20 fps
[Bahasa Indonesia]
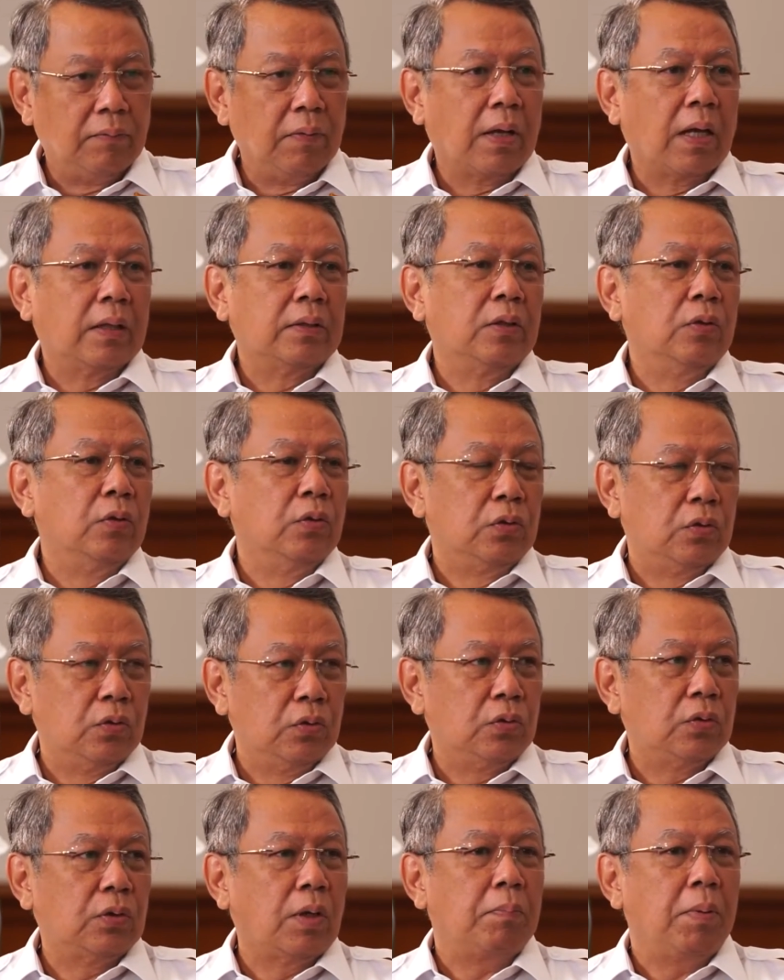klasifikasi
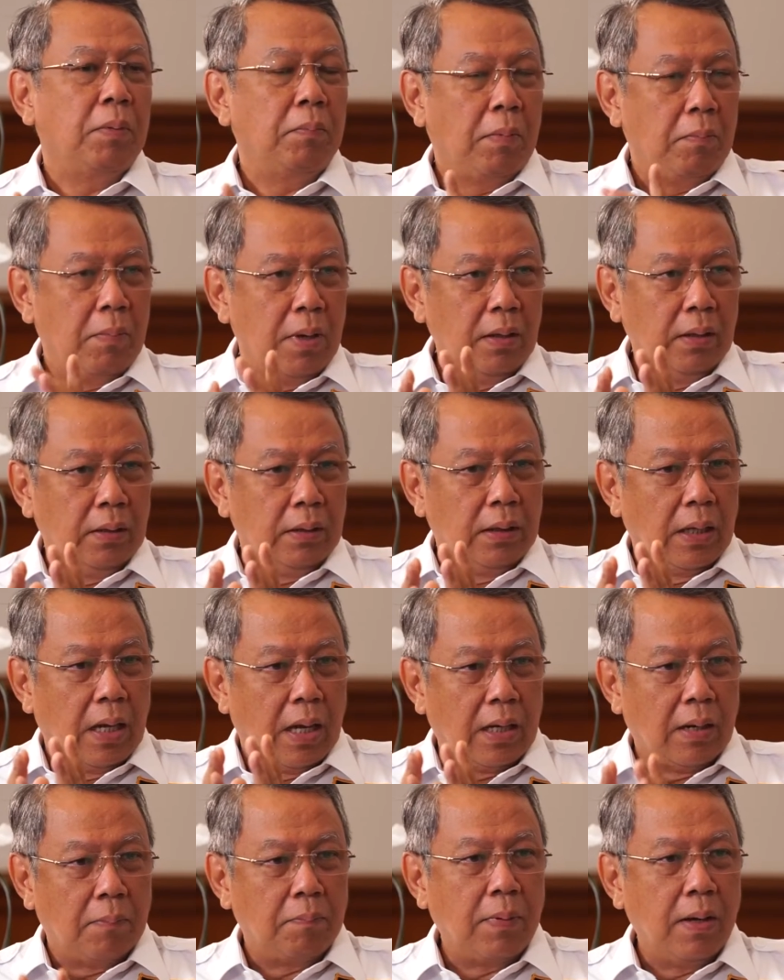khusus, tapi memang
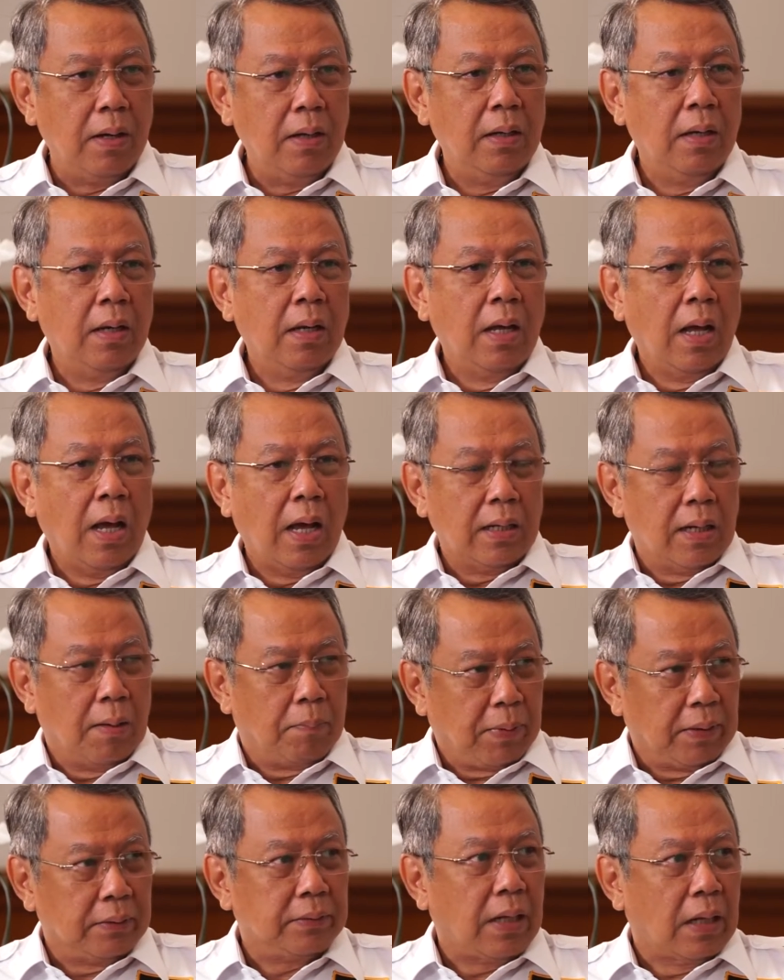diharapkan
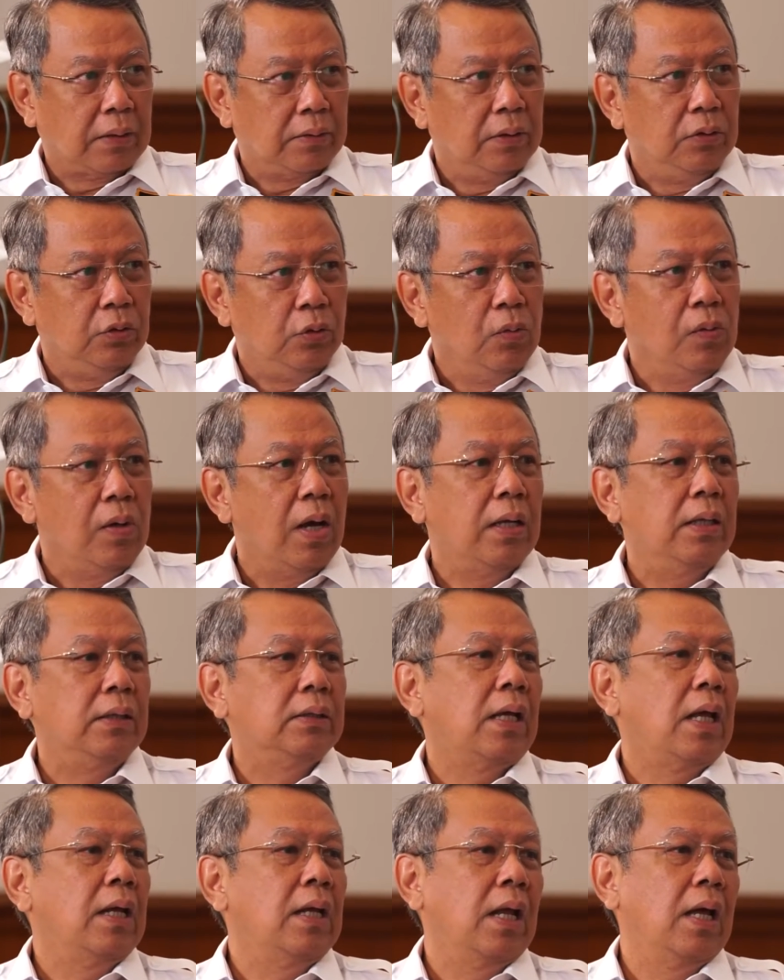ada prestasi juga
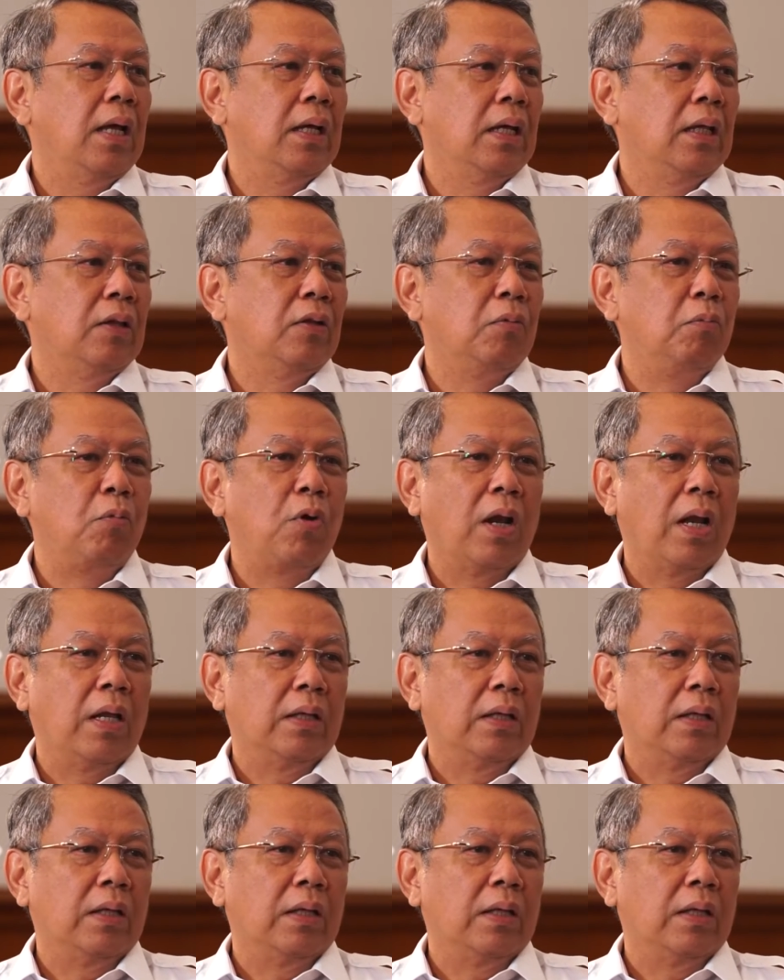di sana gitu,